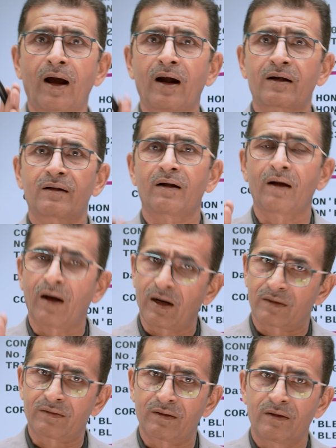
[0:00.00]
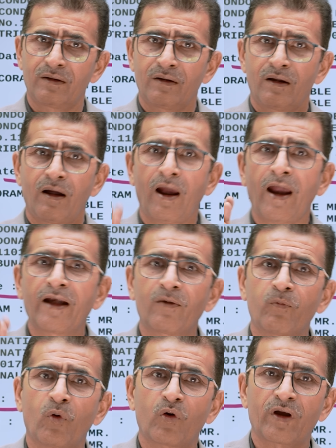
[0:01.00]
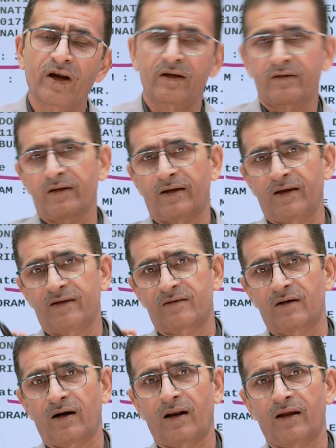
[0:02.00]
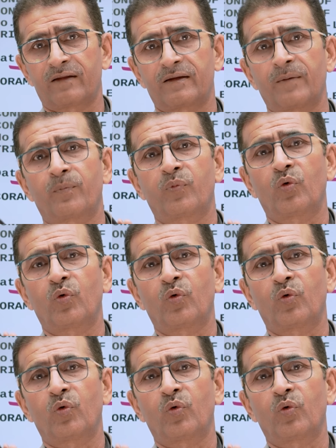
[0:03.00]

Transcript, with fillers: आठ आठ एडवोकेट ये केस लड़ रहे थे